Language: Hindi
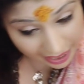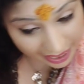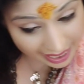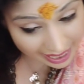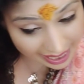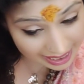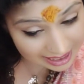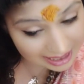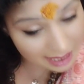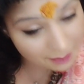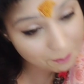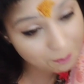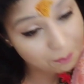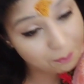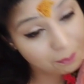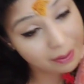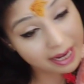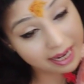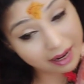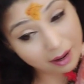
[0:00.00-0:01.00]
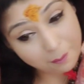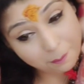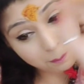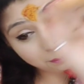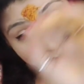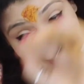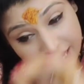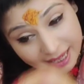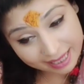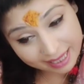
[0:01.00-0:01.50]
इस प्र,
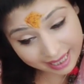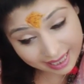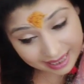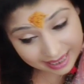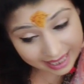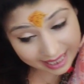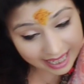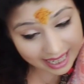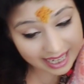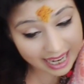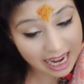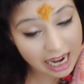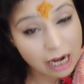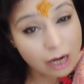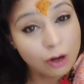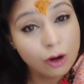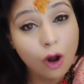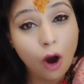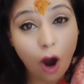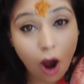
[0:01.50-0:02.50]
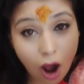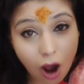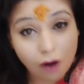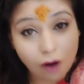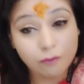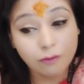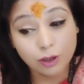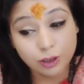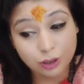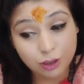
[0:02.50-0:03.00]
प्रकृति के
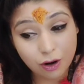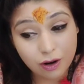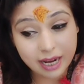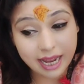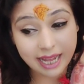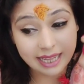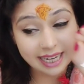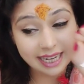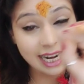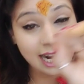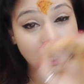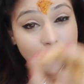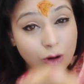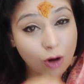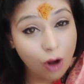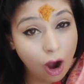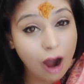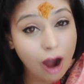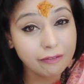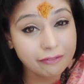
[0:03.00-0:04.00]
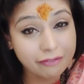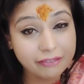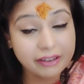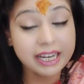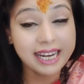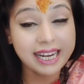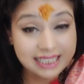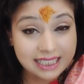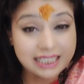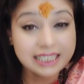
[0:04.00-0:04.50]
लॉ वो जो कहते हैं ना लॉ ऑफ
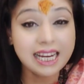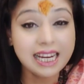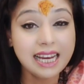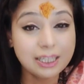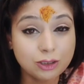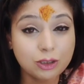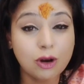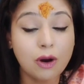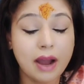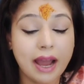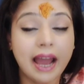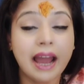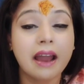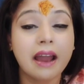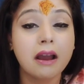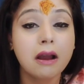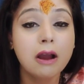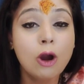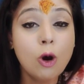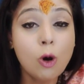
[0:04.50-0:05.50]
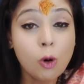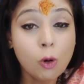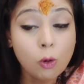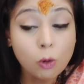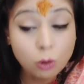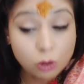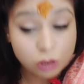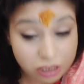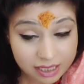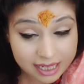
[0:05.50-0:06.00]
नेचर जो है
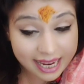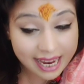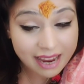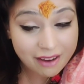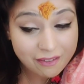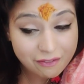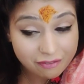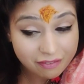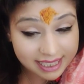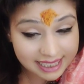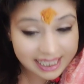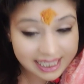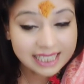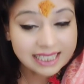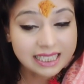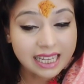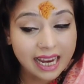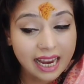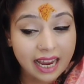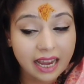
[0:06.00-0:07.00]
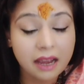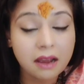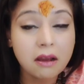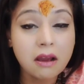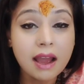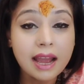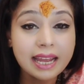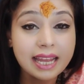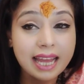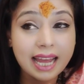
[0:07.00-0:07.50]
उसकी वजह से
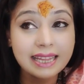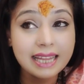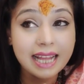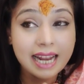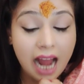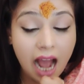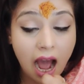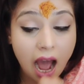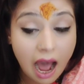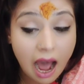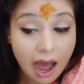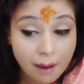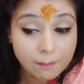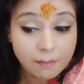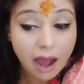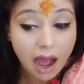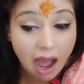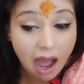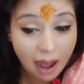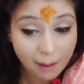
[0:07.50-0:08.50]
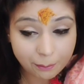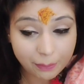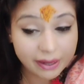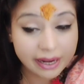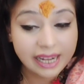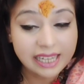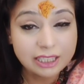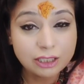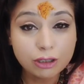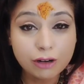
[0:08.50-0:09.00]
कहते हैं ना हम
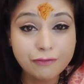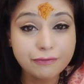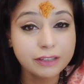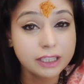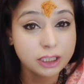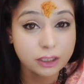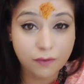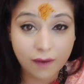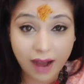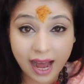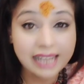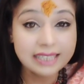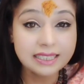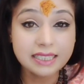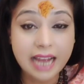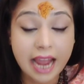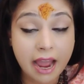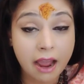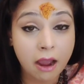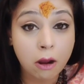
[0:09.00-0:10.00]
अपना जो विश्वास है